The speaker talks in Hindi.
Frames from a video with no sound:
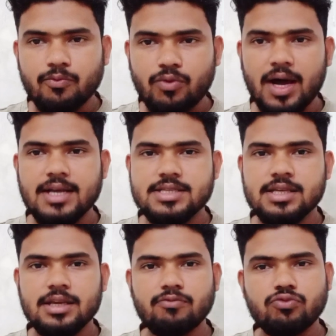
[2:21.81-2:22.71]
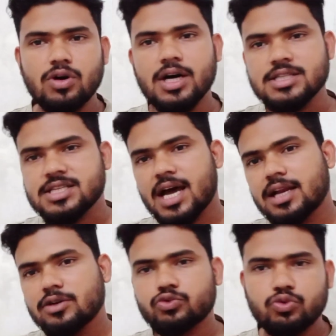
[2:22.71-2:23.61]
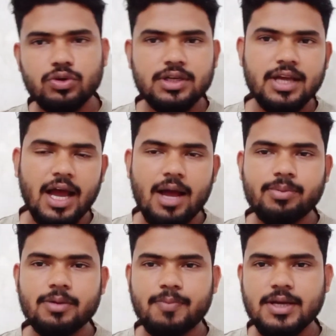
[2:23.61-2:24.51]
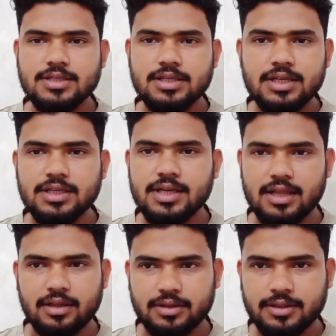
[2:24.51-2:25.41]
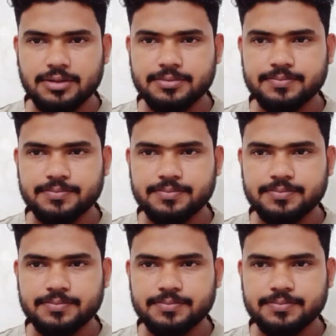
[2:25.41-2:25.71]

वहां से वो अचानक छोड़ के आपके पास नहीं आ सकते